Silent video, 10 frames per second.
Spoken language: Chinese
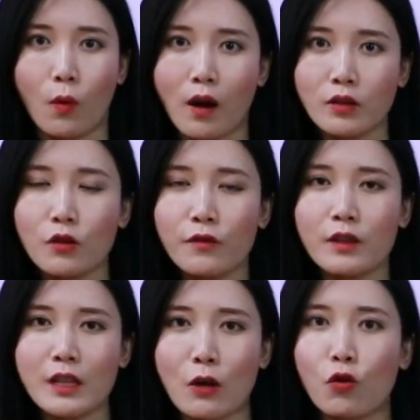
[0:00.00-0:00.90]
黄秀
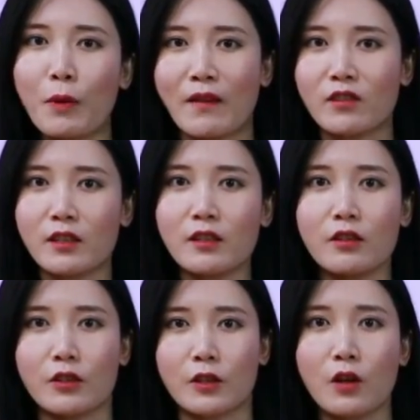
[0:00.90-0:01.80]
芬占股 百分之
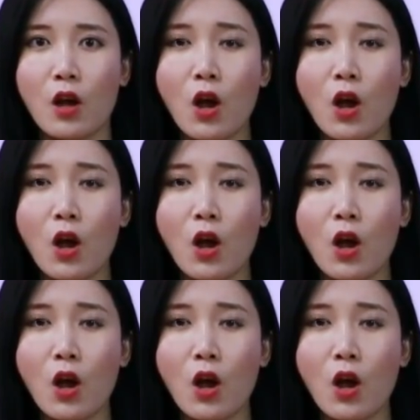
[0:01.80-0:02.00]
四十，